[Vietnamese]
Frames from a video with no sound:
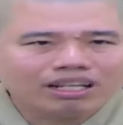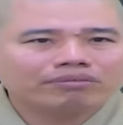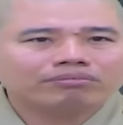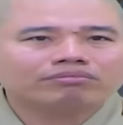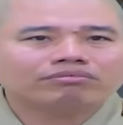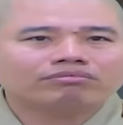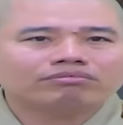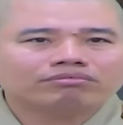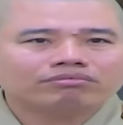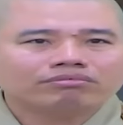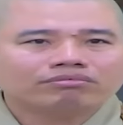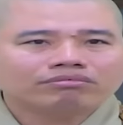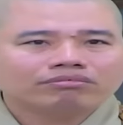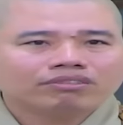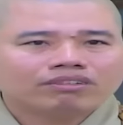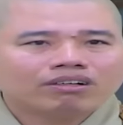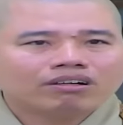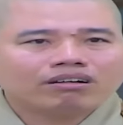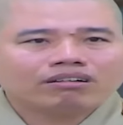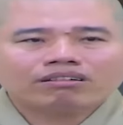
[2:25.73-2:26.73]
dữ lắm
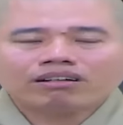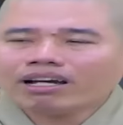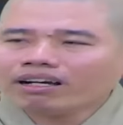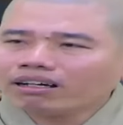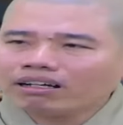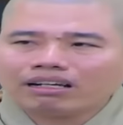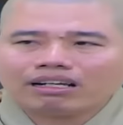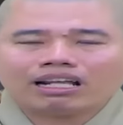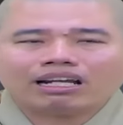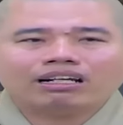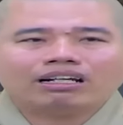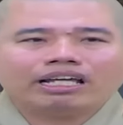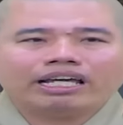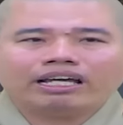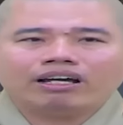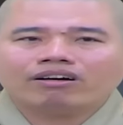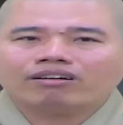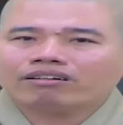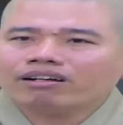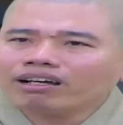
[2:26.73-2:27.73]
họ rất là lanh
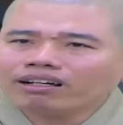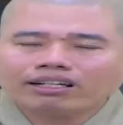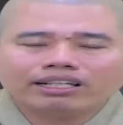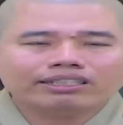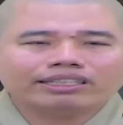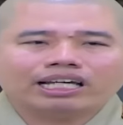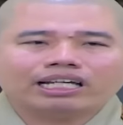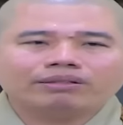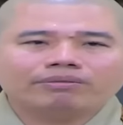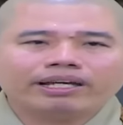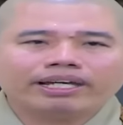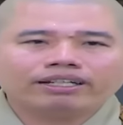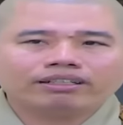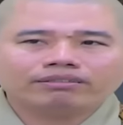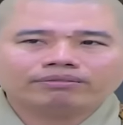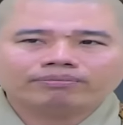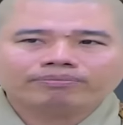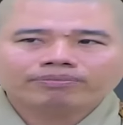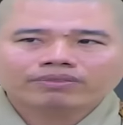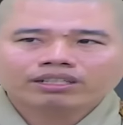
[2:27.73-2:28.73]
lẹ họ rất là nhạy
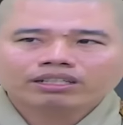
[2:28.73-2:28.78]
bén